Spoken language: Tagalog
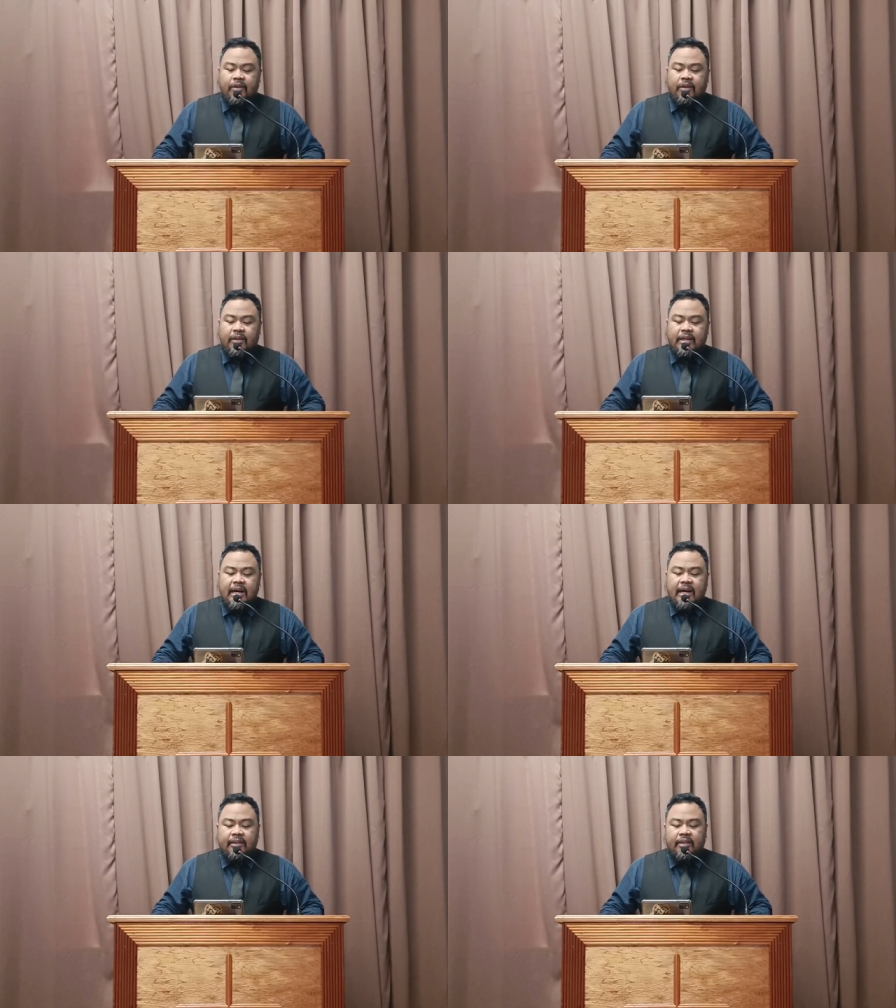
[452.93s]

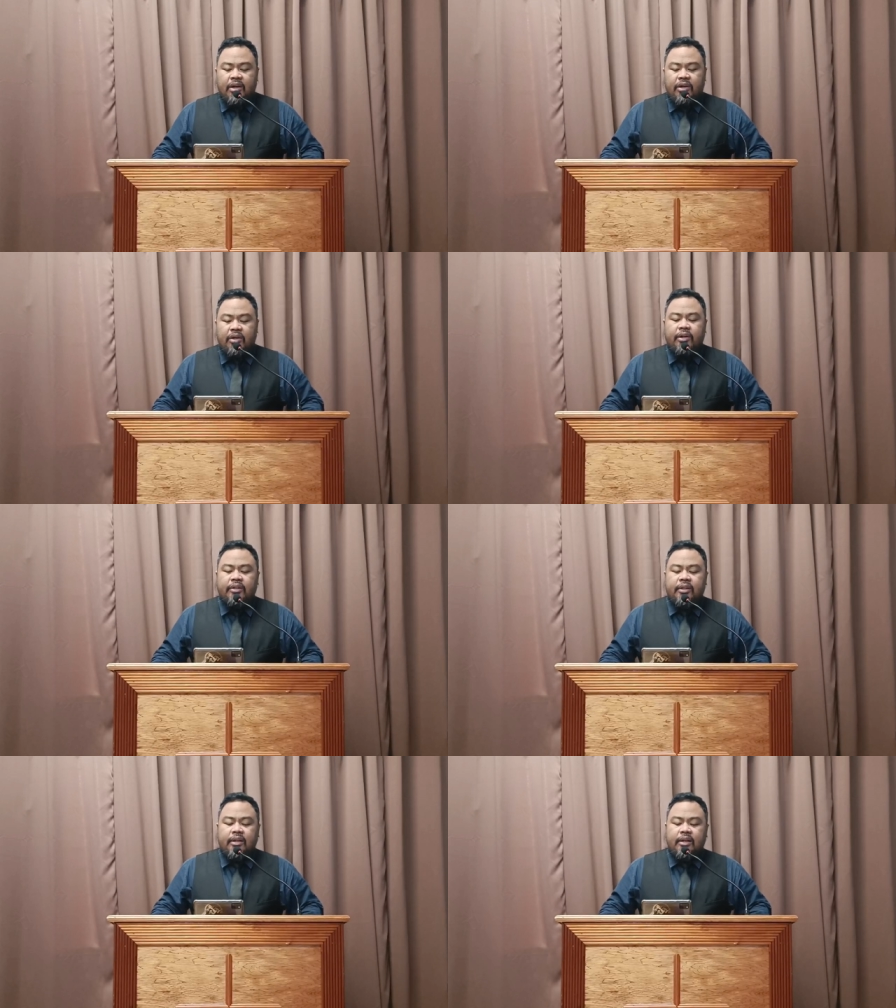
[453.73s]
God heard
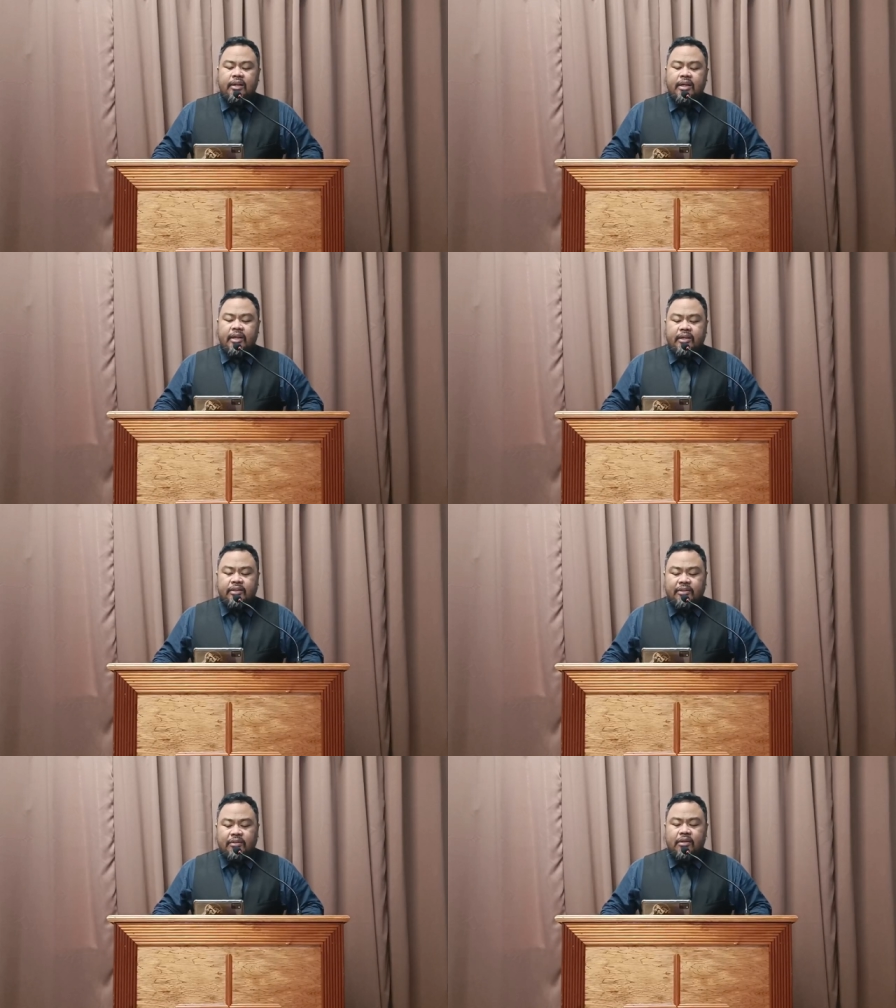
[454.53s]

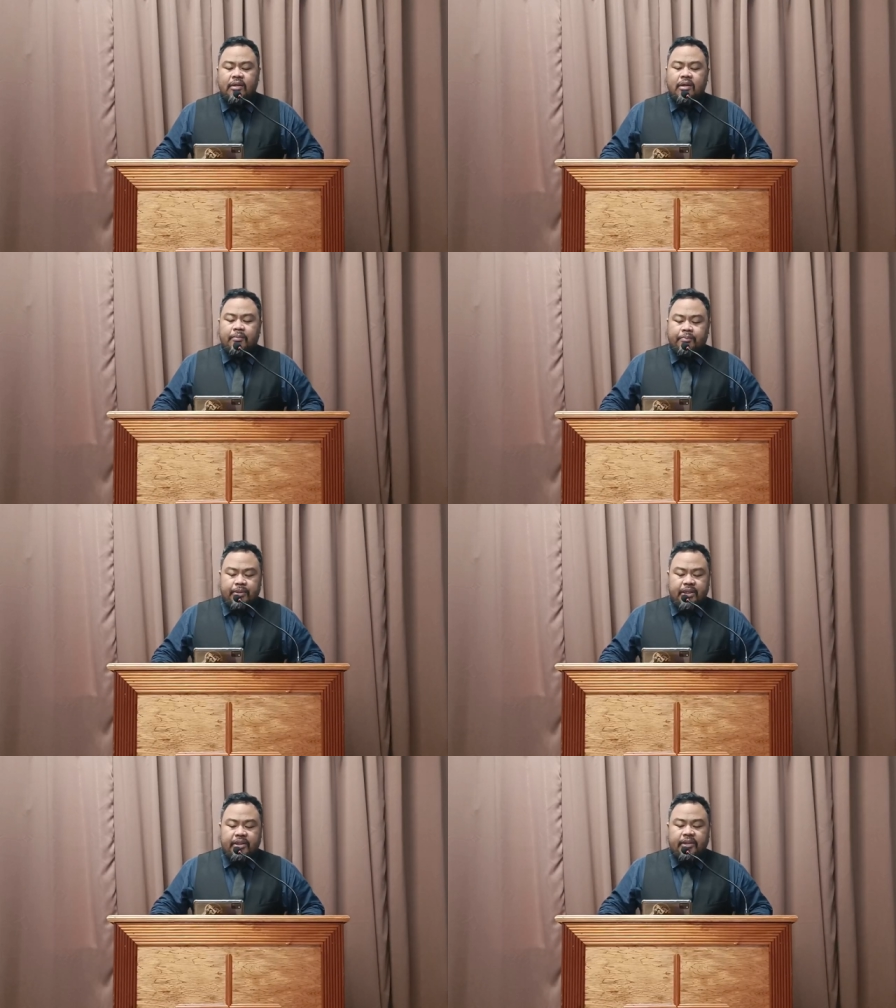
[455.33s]
his
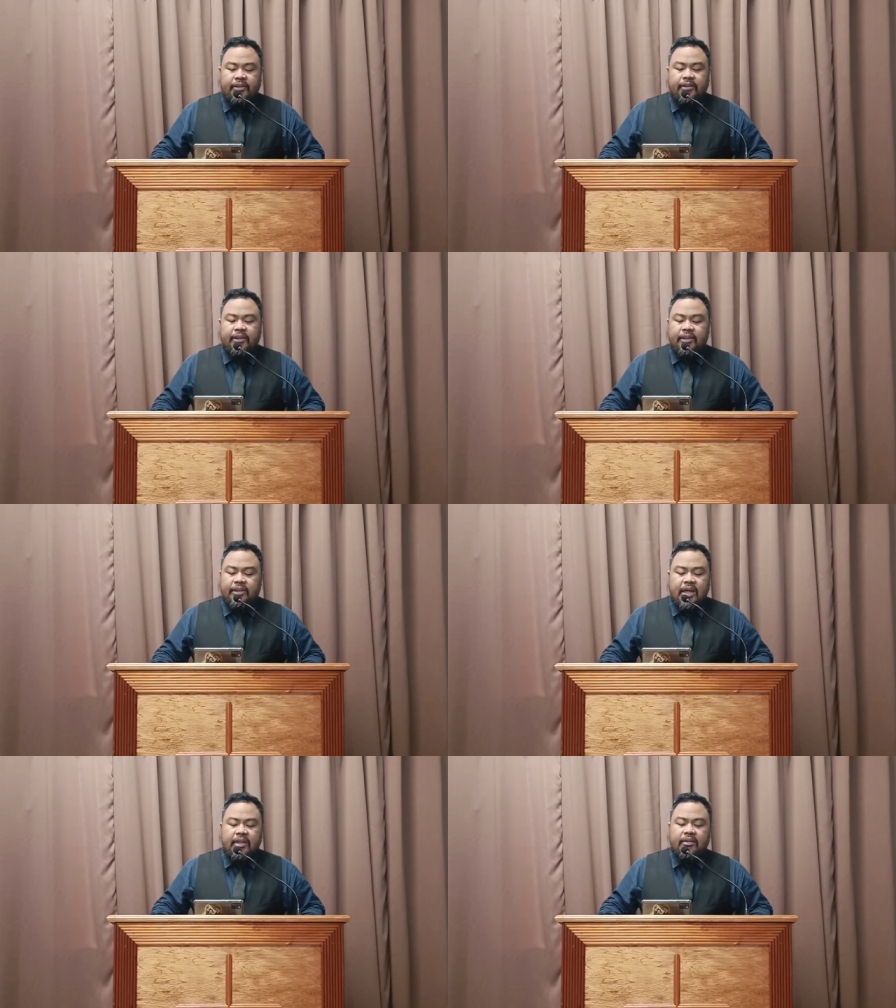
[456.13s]
prayers. And
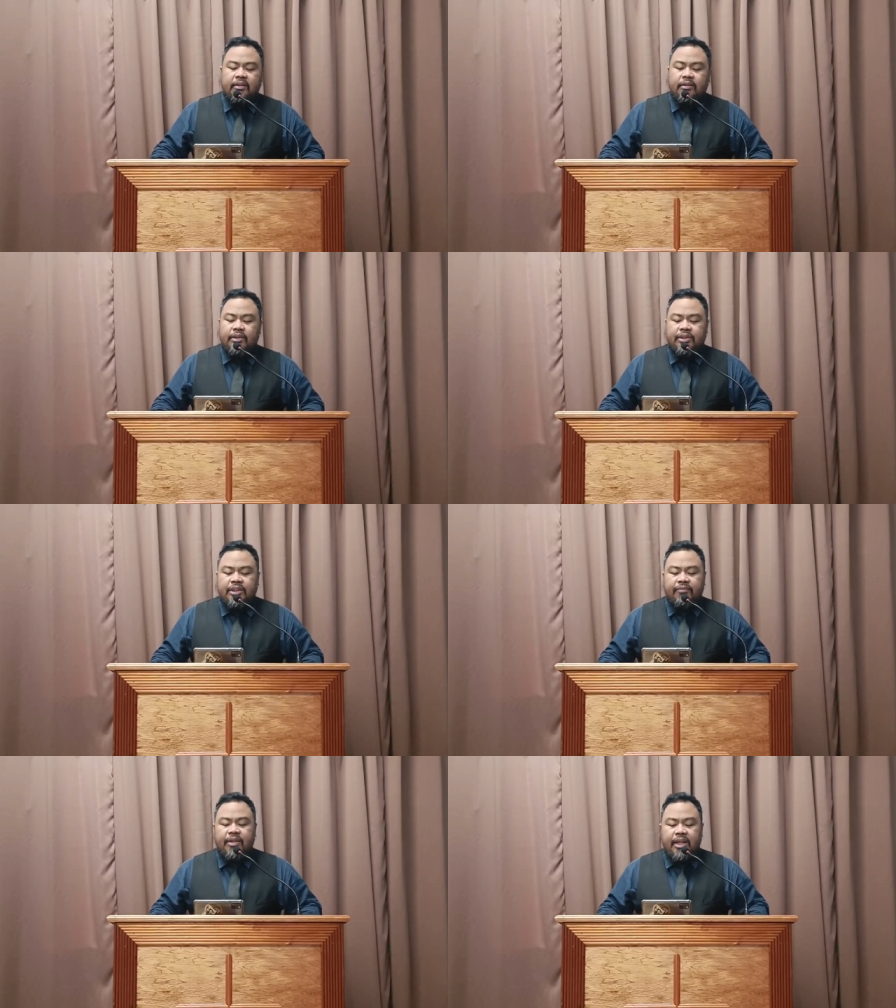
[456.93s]
God
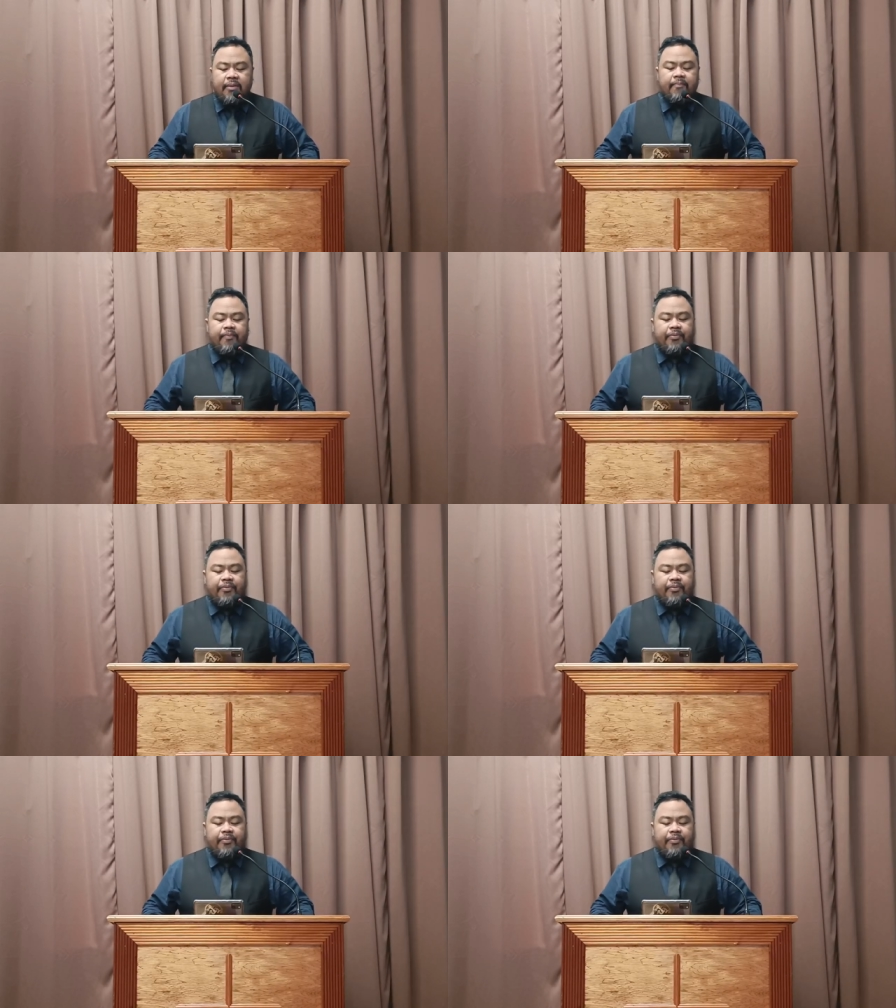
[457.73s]
received him.